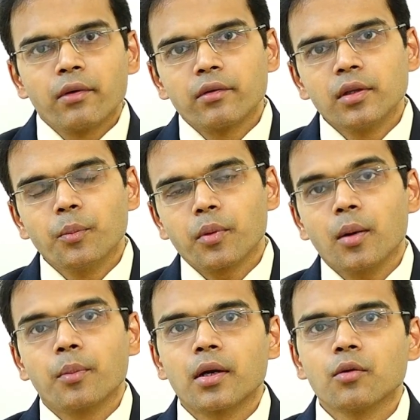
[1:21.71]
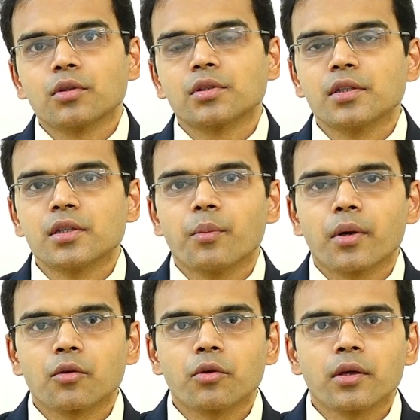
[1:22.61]
அவங்க வந்து ப்ராப்பரான ஒரு சர்ஜரி
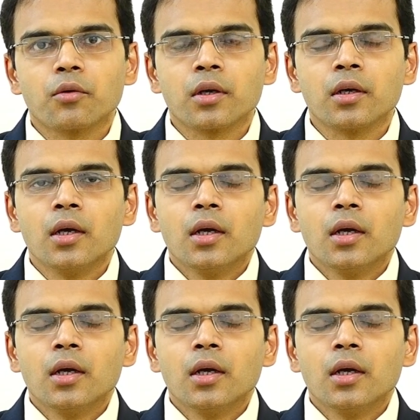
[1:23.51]
பண்ணக்கூடிய ஒரு